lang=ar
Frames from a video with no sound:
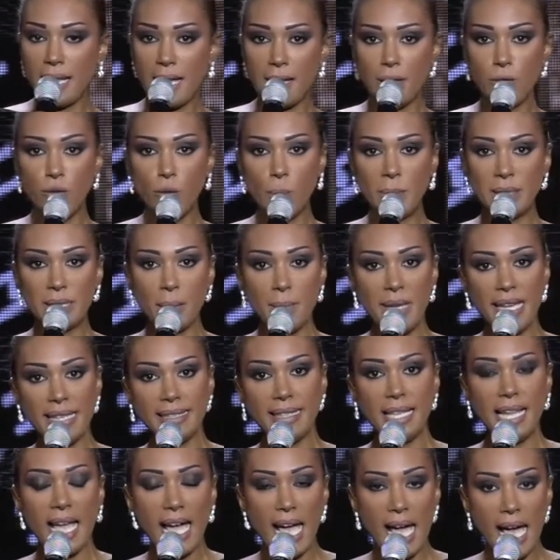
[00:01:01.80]
لانه بطبيعه
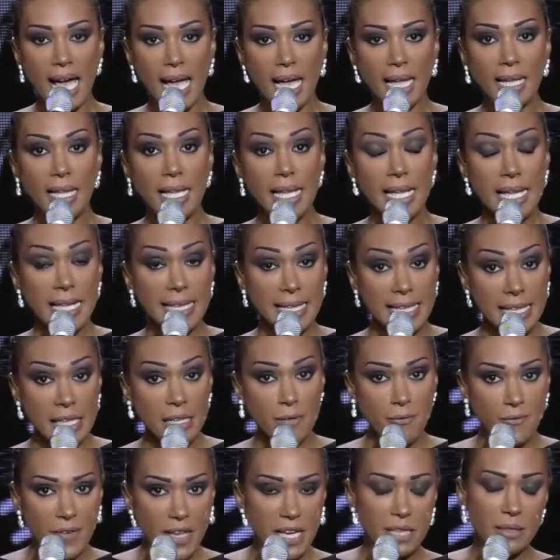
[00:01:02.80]
الحال
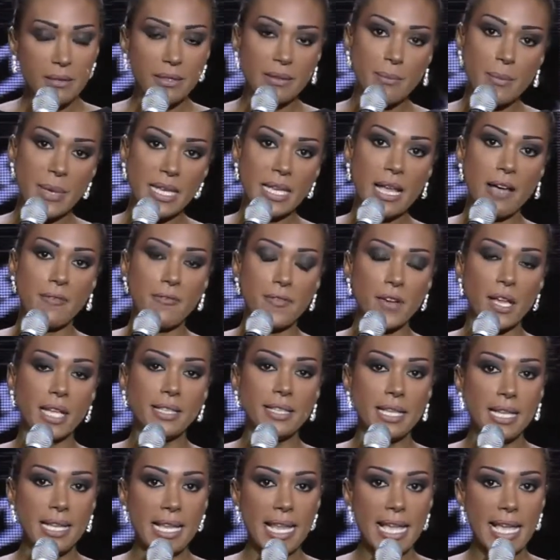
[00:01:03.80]
كل فرد من
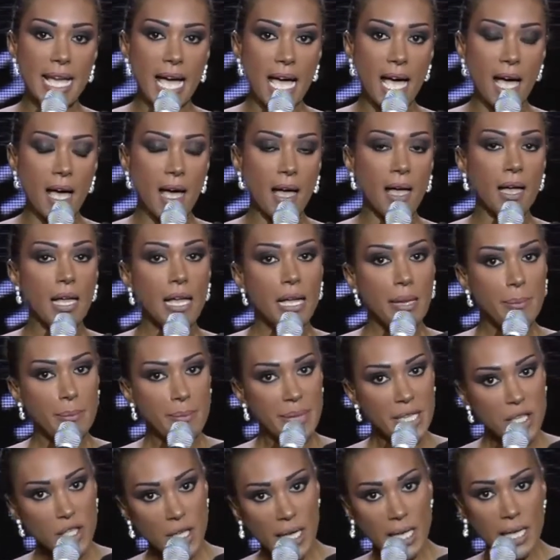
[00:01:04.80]
افراد الليحه
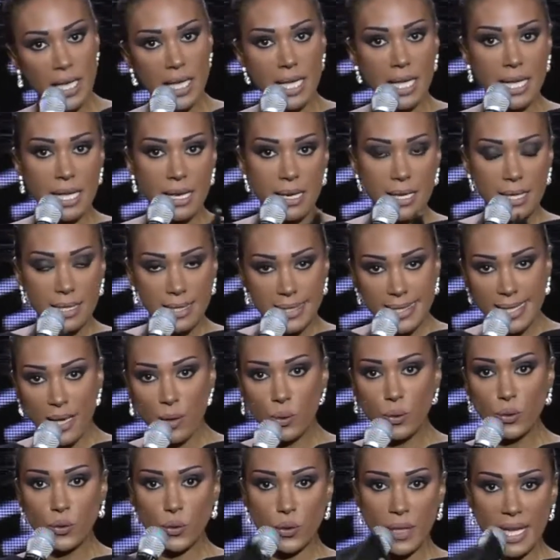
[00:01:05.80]
بجير
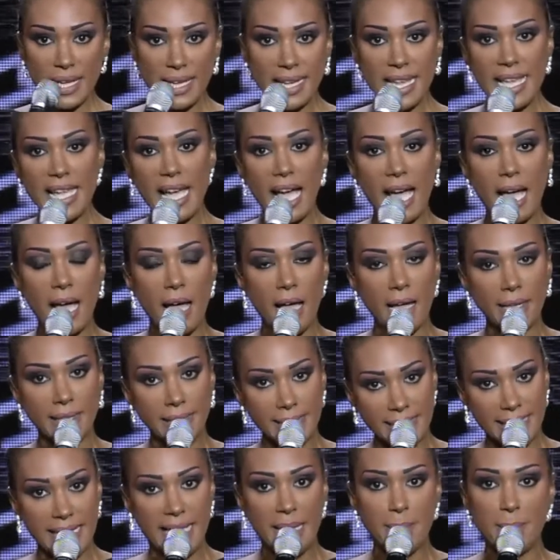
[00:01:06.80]
صوته لليحه
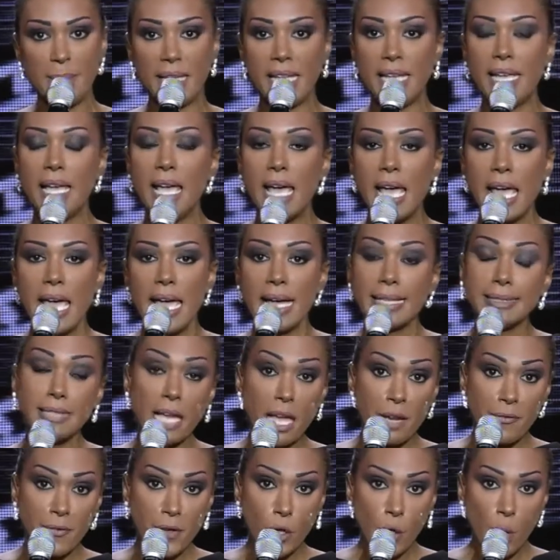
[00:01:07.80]
كامله
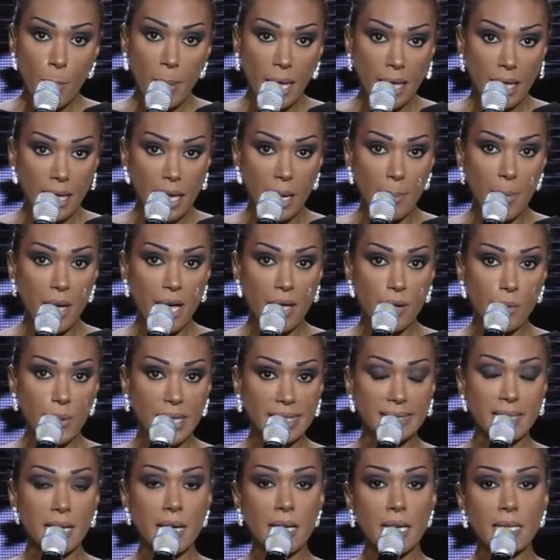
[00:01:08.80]
كتار فرحوا بهالخبر
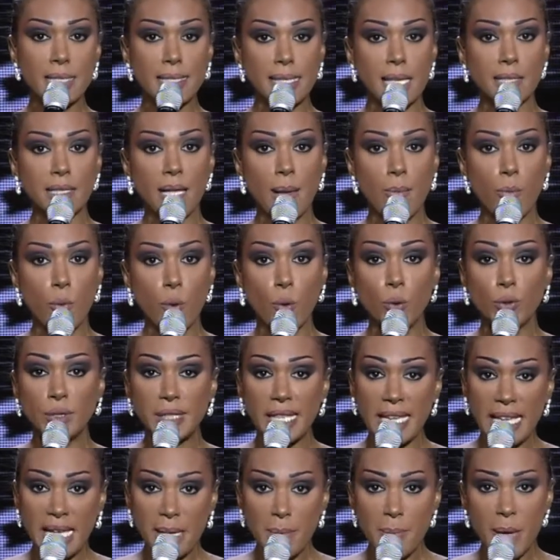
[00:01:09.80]
وكتار انصدموا
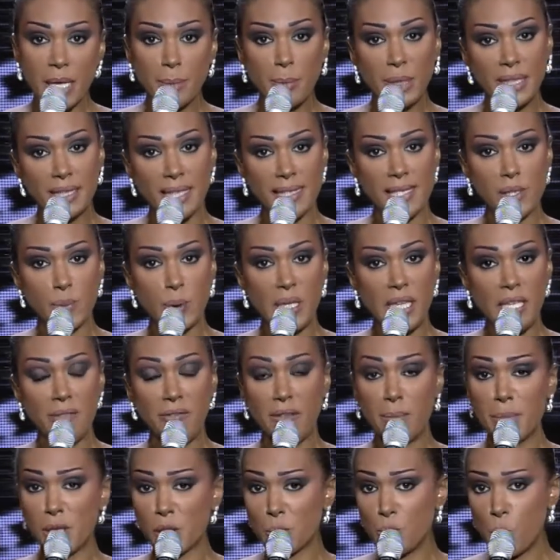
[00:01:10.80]
دائما بالتصويت
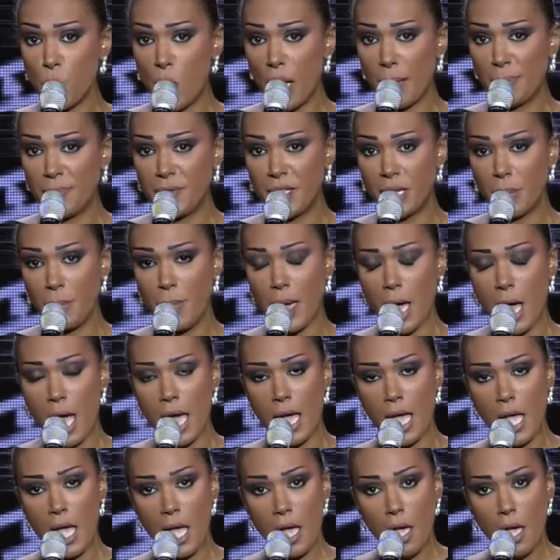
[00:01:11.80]
في مجموعه بتربح